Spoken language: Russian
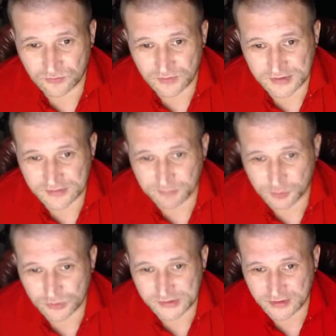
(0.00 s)
ну, у вас
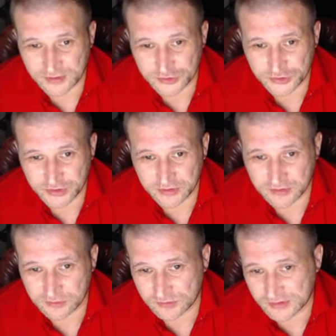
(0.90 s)
просто
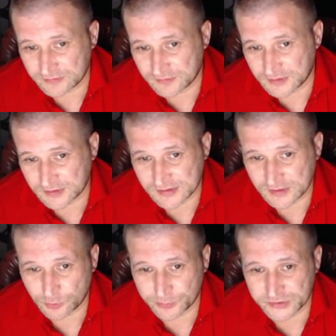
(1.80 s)
расширенный. То есть вы из
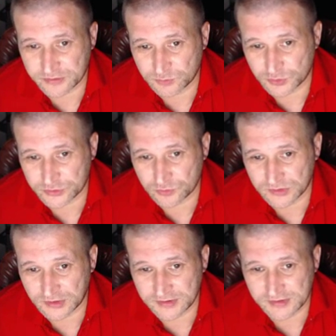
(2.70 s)
сообщества можете
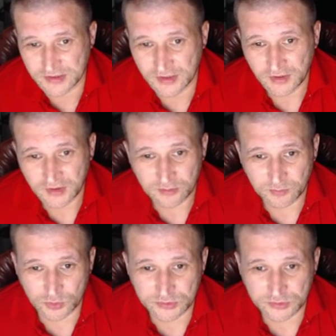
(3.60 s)
удалить
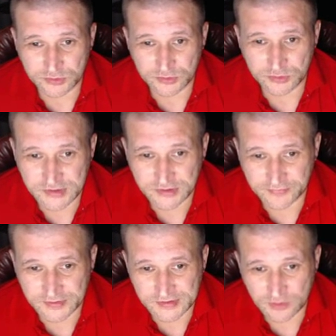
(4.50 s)
мертвых участников из